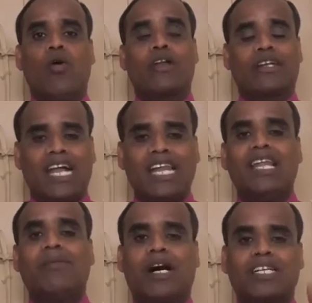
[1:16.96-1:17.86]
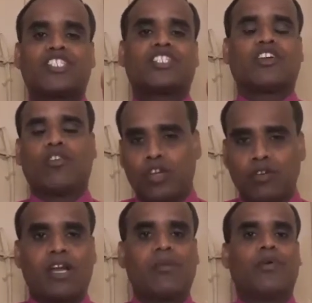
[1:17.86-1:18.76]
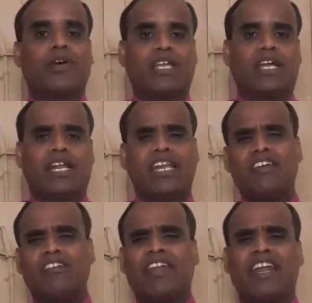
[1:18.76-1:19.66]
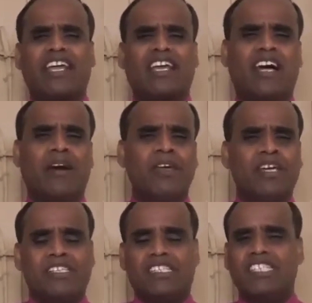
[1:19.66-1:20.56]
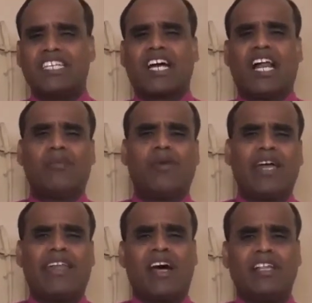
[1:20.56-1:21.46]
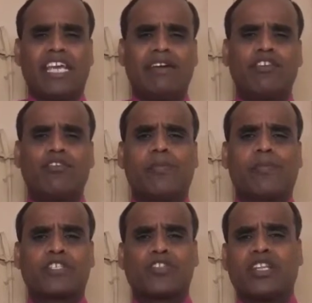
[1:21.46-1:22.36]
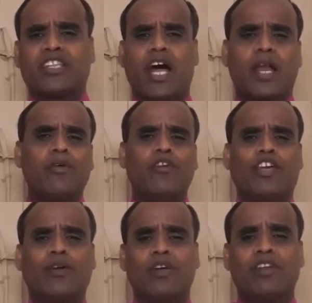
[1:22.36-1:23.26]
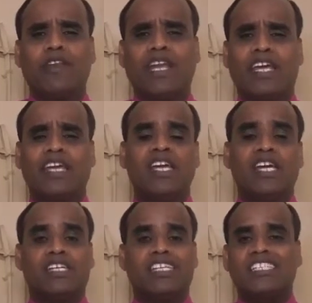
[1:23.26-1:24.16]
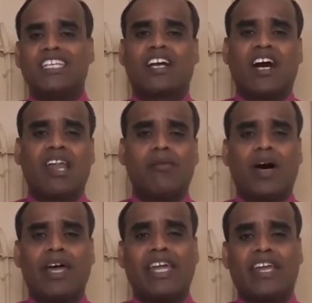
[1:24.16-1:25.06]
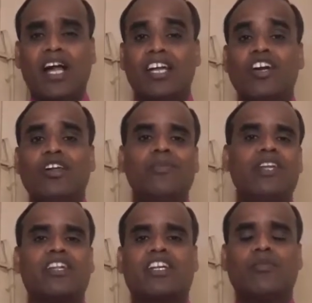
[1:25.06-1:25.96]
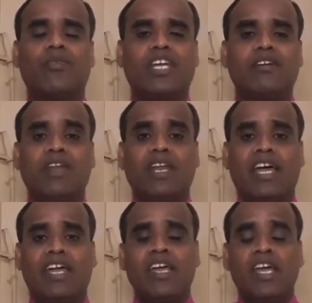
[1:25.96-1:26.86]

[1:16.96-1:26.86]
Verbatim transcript: ஒரு நல்ல மாற்றத்தை கொண்டு வரப்போகிறார் நீங்களும் நினைக்கலாம் நீண்ட காலமாக என்னால் தேவனுடைய பிரசனத்தை அனுபவிக்க முடியவில்லை நீண்ட காலமாக என்னால் எழும்பி நிற்க முடியவில்லை